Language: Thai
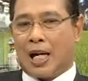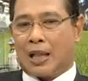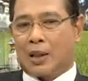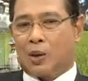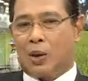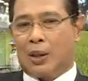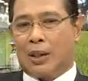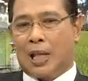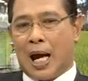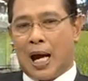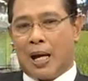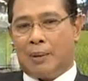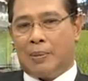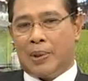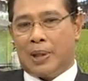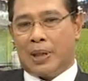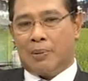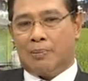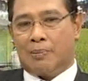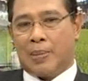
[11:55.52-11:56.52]
จากต้นทาง
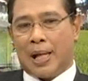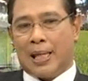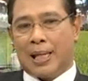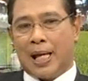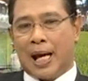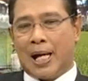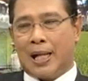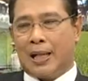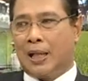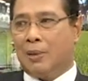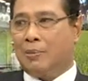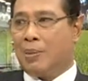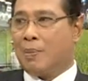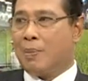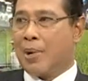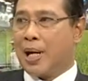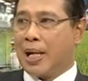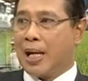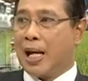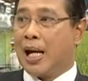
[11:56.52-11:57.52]
ไปถึงปลายทางนี่ป
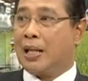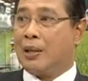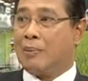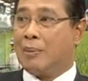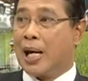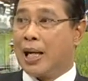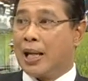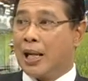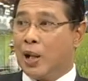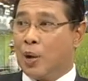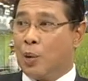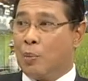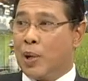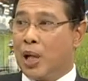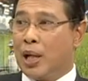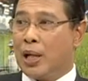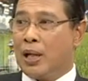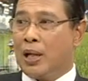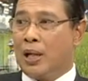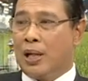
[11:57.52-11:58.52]
ระมาณ55 กิโลเม
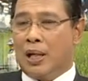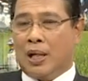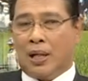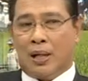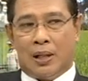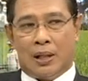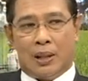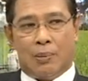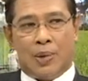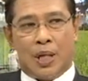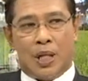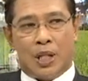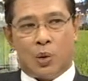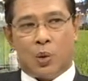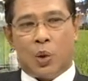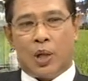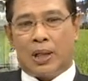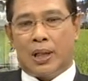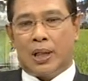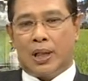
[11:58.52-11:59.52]
ตรก็จะมี
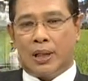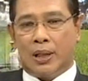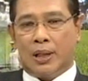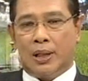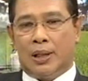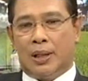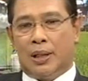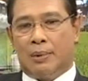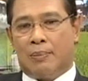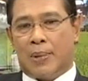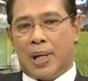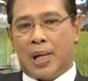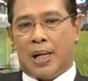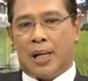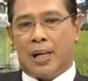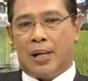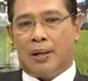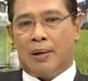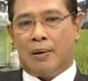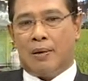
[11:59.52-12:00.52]
ช่วงหนึ่งที่เป็น
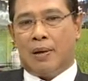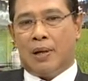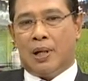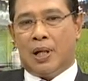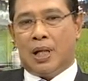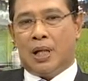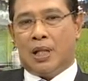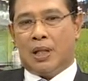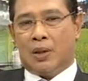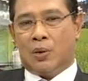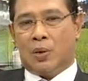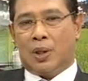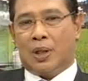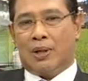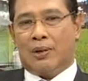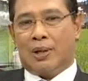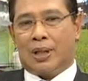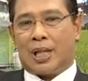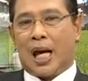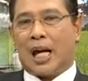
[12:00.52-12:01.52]
ช่วง
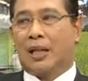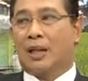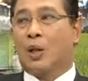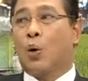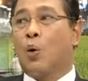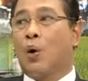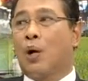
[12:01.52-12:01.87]
เรียกว่าทางตร